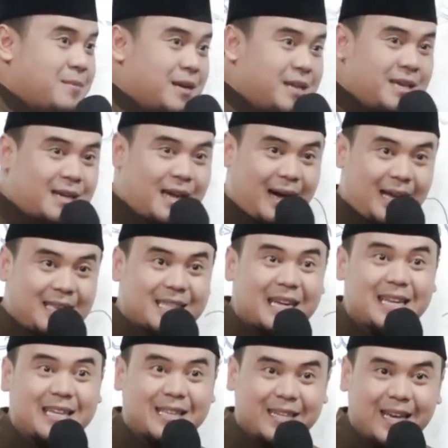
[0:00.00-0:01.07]
meningkat
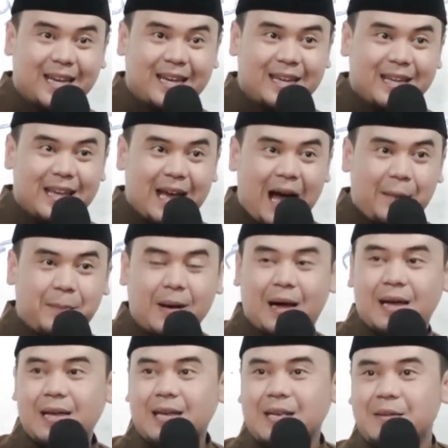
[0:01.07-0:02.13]
kan gitu ya,
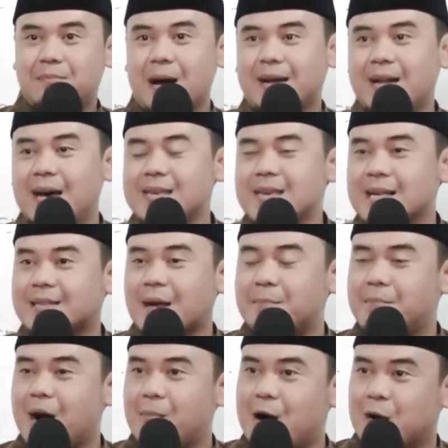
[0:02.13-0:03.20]
apa? Ibadahnya
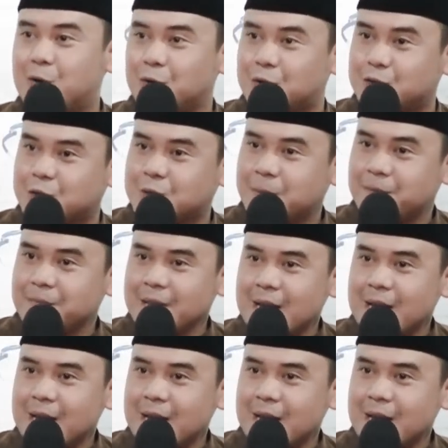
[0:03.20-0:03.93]
tambah bagus.